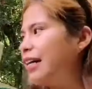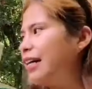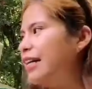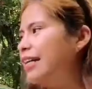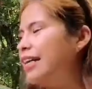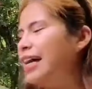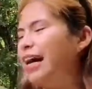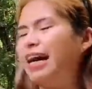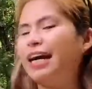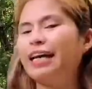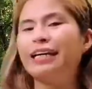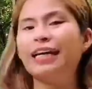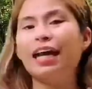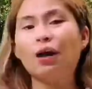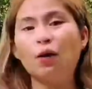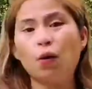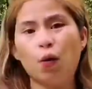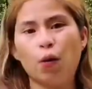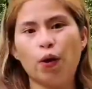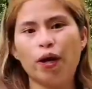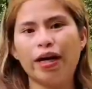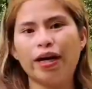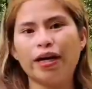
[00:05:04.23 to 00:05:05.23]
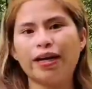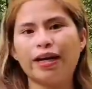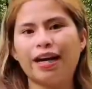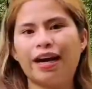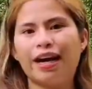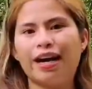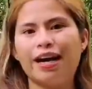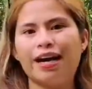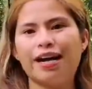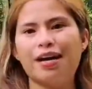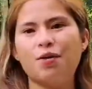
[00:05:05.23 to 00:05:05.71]
kay nang langoy
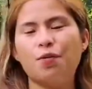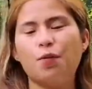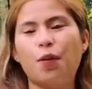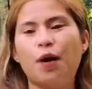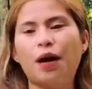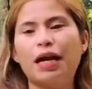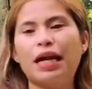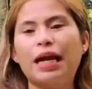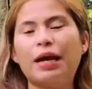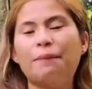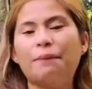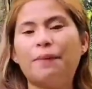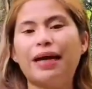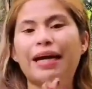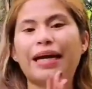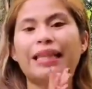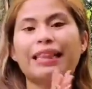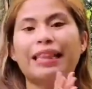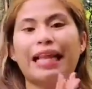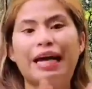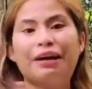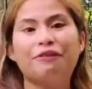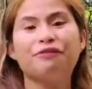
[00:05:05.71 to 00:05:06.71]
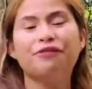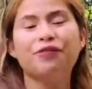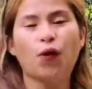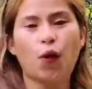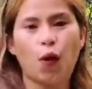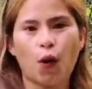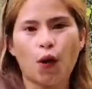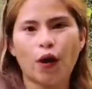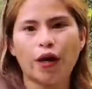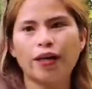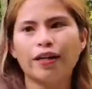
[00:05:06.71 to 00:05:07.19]
kay wala pay
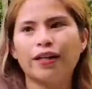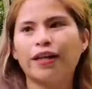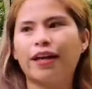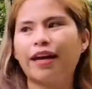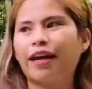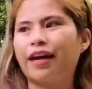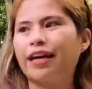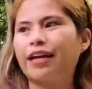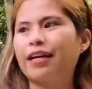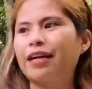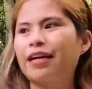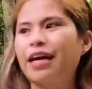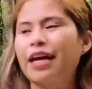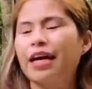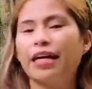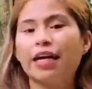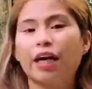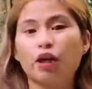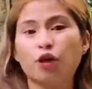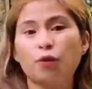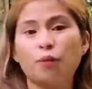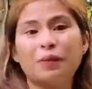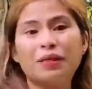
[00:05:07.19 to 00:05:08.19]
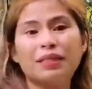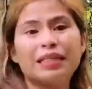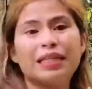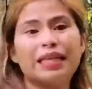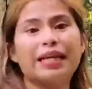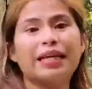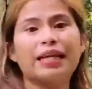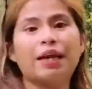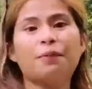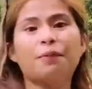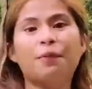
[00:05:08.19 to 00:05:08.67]
lifeguard kay karon pa
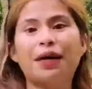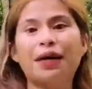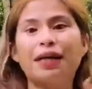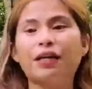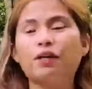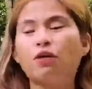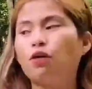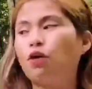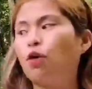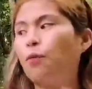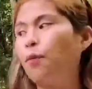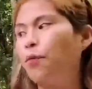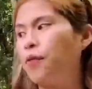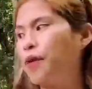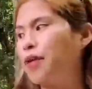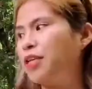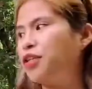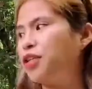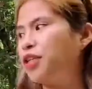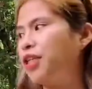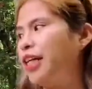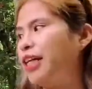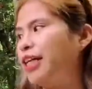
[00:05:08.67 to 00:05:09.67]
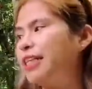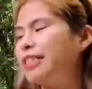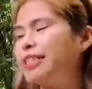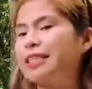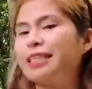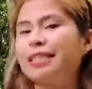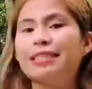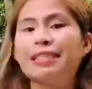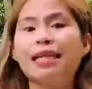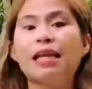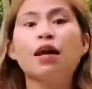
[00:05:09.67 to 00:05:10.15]
sila nagbalik og operation
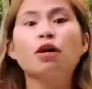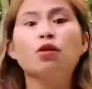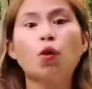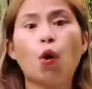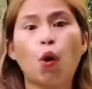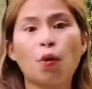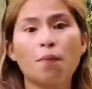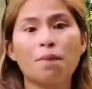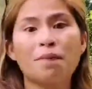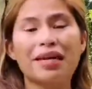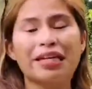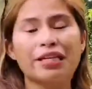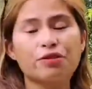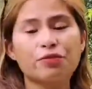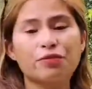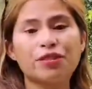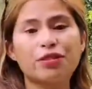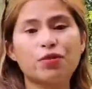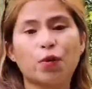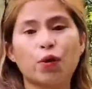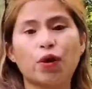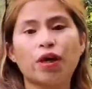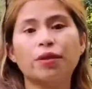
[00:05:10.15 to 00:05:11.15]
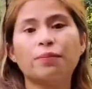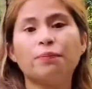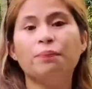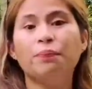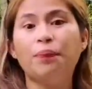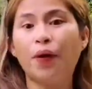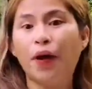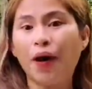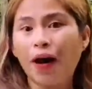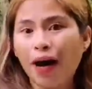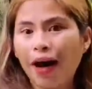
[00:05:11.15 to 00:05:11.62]
ani sa Salagoong Beach Resort
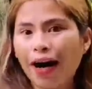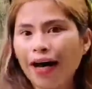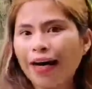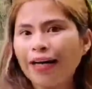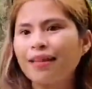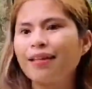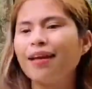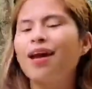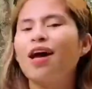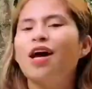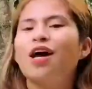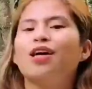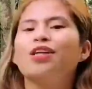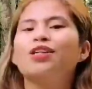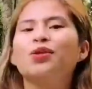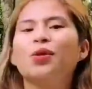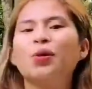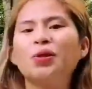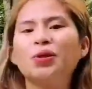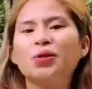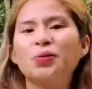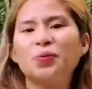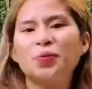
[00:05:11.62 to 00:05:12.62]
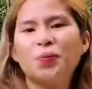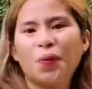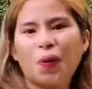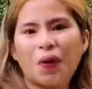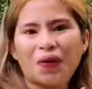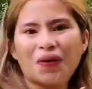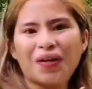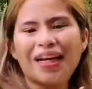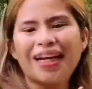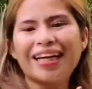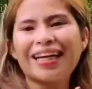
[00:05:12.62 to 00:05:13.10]
but don't
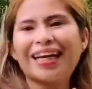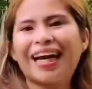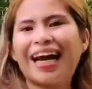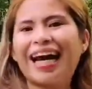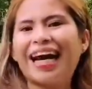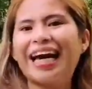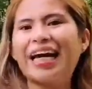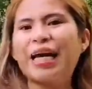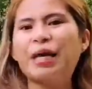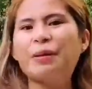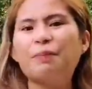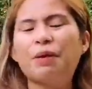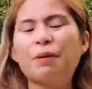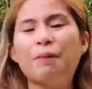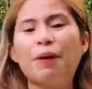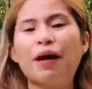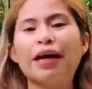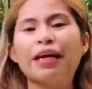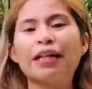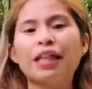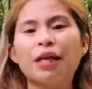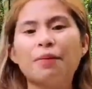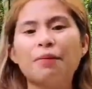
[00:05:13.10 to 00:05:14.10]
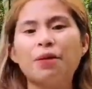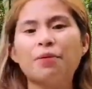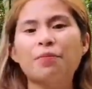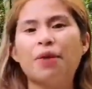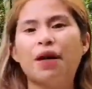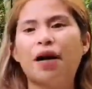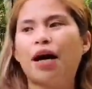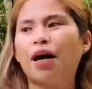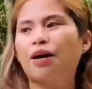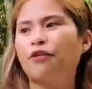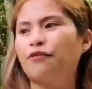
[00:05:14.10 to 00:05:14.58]
worry kay magpakita
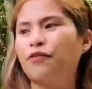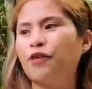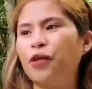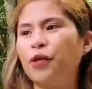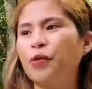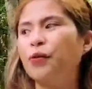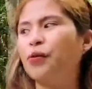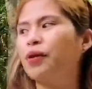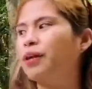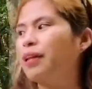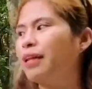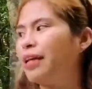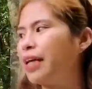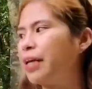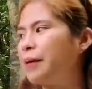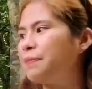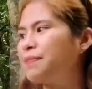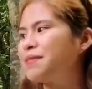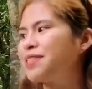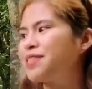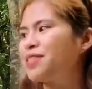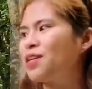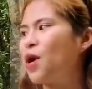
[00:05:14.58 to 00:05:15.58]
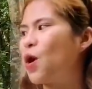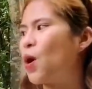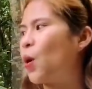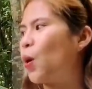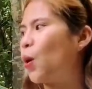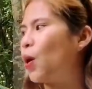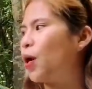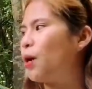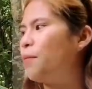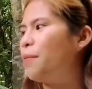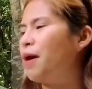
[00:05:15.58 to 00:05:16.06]
big mga few clips
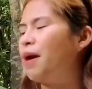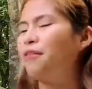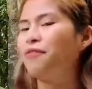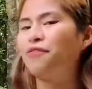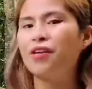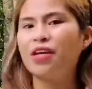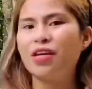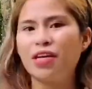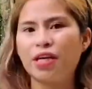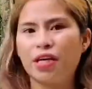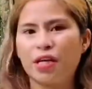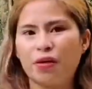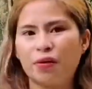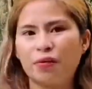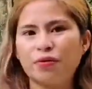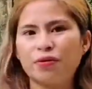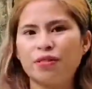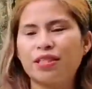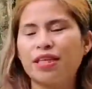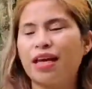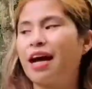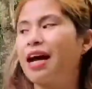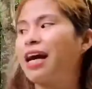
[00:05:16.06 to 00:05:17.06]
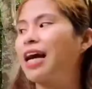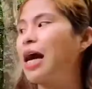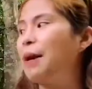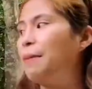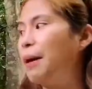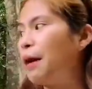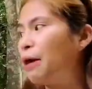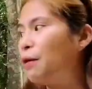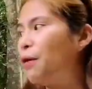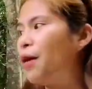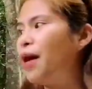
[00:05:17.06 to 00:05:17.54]
or mga videos
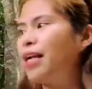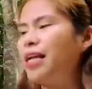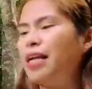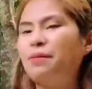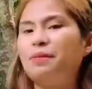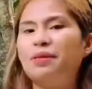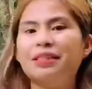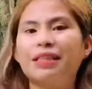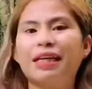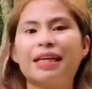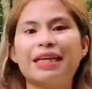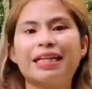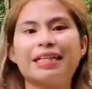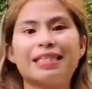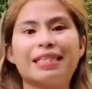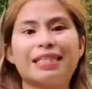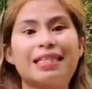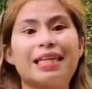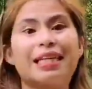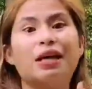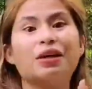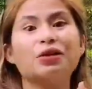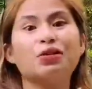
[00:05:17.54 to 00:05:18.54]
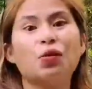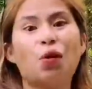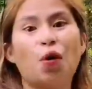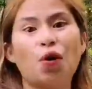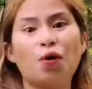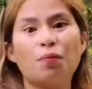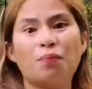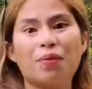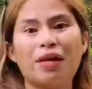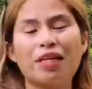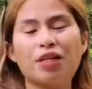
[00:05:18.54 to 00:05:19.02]
nga makuha na mo dari sa
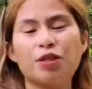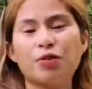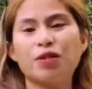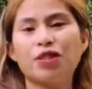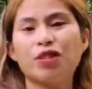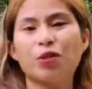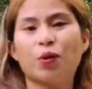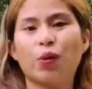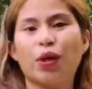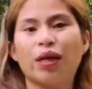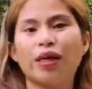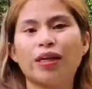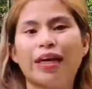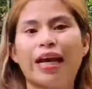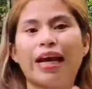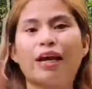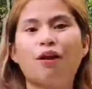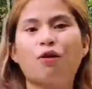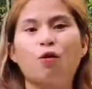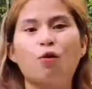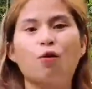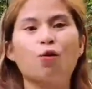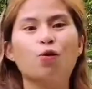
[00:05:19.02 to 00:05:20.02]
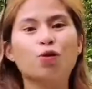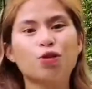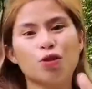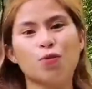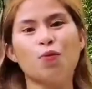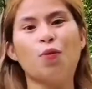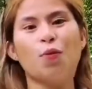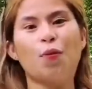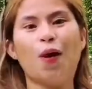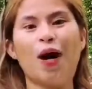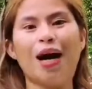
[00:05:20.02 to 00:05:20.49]
Salagdoong Beach Resort kay kung
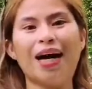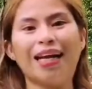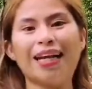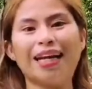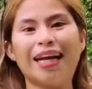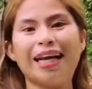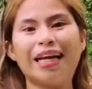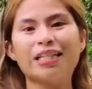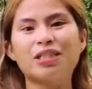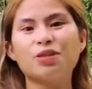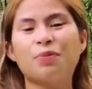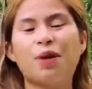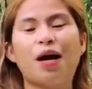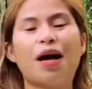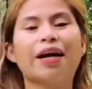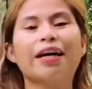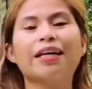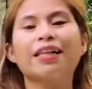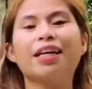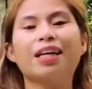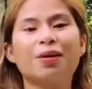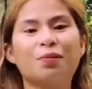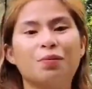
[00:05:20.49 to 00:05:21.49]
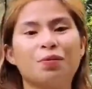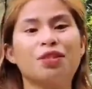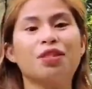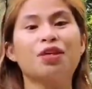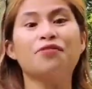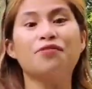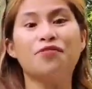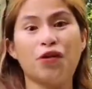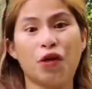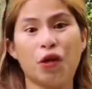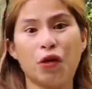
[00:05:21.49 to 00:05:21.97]
gusto mo mo arkay sa makakita na mo
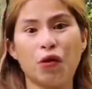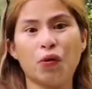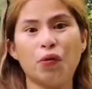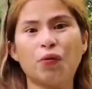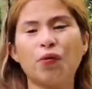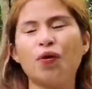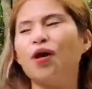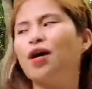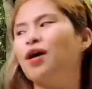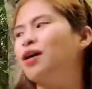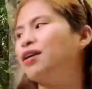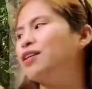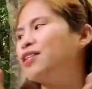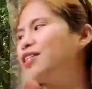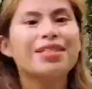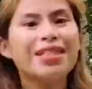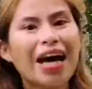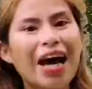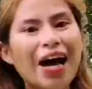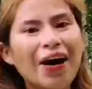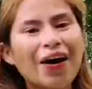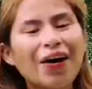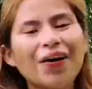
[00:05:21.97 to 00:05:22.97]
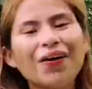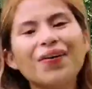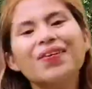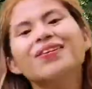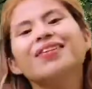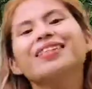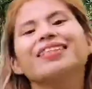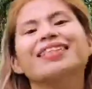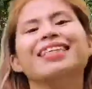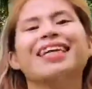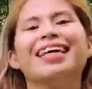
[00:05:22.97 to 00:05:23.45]
sa view so
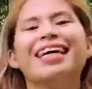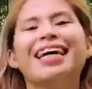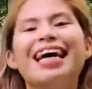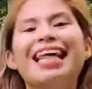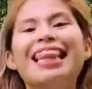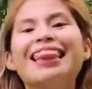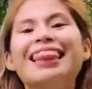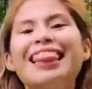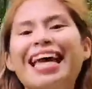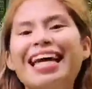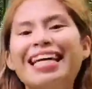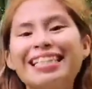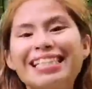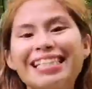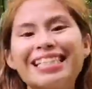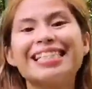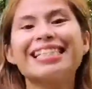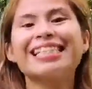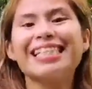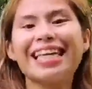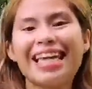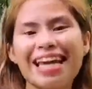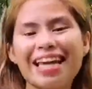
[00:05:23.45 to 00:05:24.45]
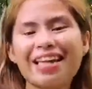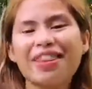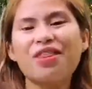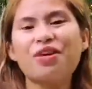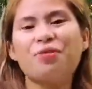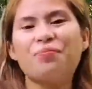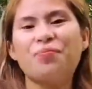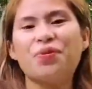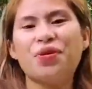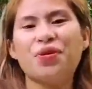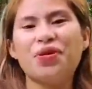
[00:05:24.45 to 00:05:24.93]
let's
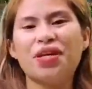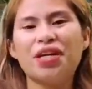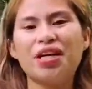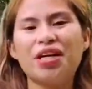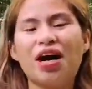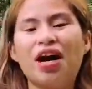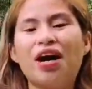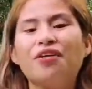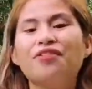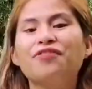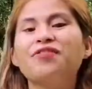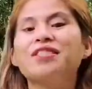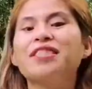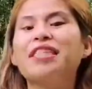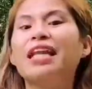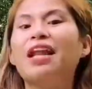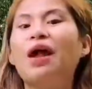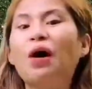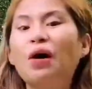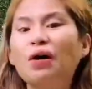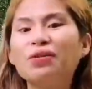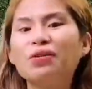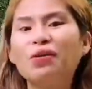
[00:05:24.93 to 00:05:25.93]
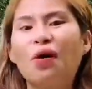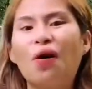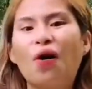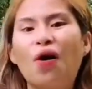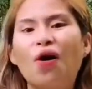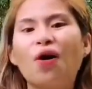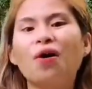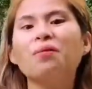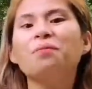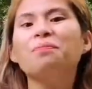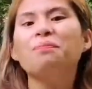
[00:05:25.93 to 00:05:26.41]
see the beauty of
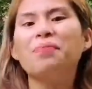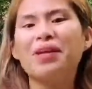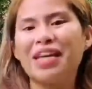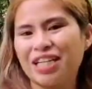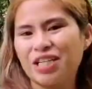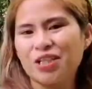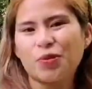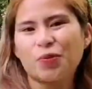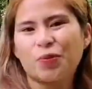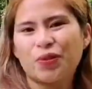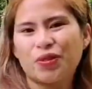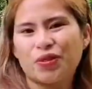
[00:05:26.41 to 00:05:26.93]
Salagdoong Beach